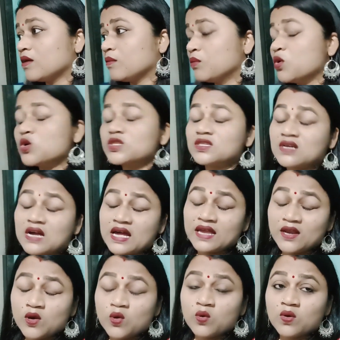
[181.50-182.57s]
का इन लोगों का
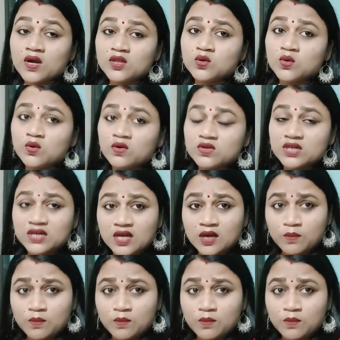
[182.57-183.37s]
दोनों जन का बुक्स